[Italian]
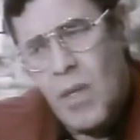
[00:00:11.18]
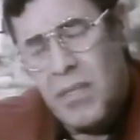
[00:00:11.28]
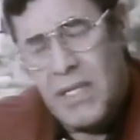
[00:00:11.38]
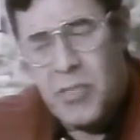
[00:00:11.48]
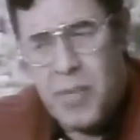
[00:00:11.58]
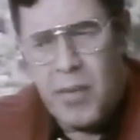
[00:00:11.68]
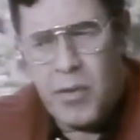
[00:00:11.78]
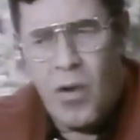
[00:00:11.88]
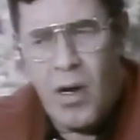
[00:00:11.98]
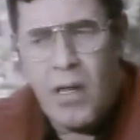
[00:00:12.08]
Credo si
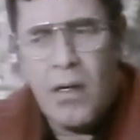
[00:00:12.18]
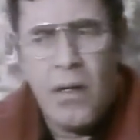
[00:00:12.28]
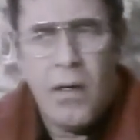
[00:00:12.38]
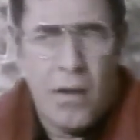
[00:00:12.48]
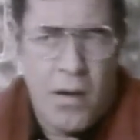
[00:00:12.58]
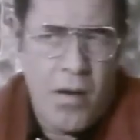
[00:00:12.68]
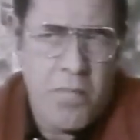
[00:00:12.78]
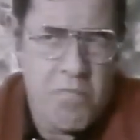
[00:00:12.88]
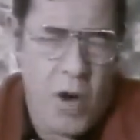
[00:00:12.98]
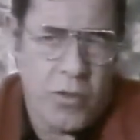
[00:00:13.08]
spieghi così
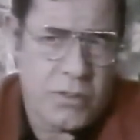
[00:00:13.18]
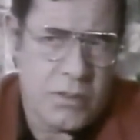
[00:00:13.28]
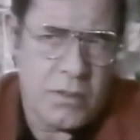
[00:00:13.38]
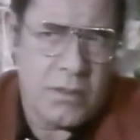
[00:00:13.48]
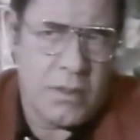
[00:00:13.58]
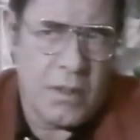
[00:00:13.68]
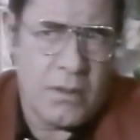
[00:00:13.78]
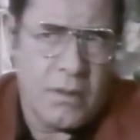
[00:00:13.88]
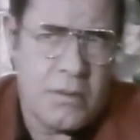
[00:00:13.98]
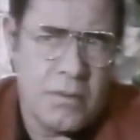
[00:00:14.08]
che la maggior
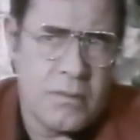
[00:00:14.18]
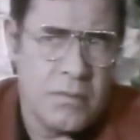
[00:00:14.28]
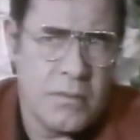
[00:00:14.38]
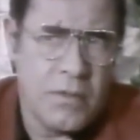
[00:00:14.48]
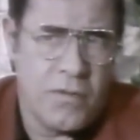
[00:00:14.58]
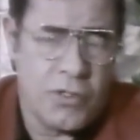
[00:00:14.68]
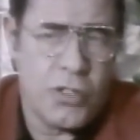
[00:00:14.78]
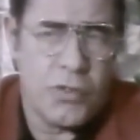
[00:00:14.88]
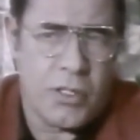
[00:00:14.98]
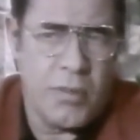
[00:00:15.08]
parte dei
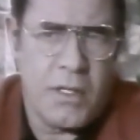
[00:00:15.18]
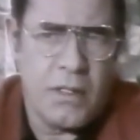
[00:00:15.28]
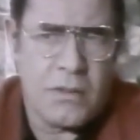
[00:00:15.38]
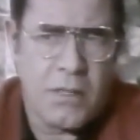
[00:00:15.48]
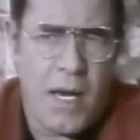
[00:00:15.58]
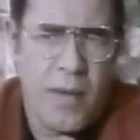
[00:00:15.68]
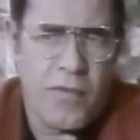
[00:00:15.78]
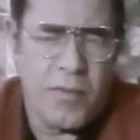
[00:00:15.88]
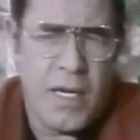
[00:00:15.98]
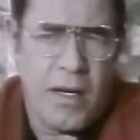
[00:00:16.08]
comici di origine ebraica
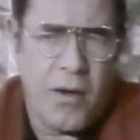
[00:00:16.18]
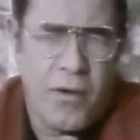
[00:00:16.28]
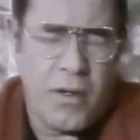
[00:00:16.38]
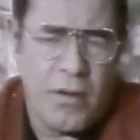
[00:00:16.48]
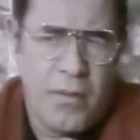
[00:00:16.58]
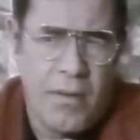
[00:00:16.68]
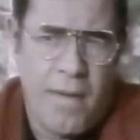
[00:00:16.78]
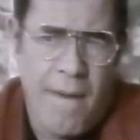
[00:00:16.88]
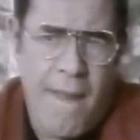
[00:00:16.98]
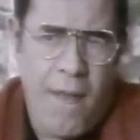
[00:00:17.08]
venga da quella regione
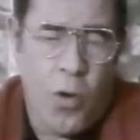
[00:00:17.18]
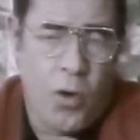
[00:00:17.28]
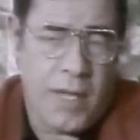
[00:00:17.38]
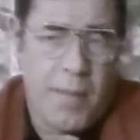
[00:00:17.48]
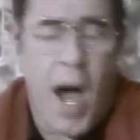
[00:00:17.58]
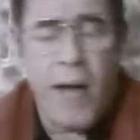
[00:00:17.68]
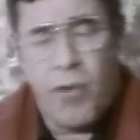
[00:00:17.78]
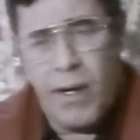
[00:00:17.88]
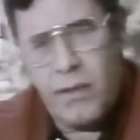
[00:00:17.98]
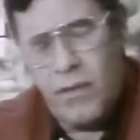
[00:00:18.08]
o si sia
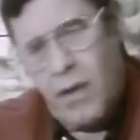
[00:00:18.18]
trasferita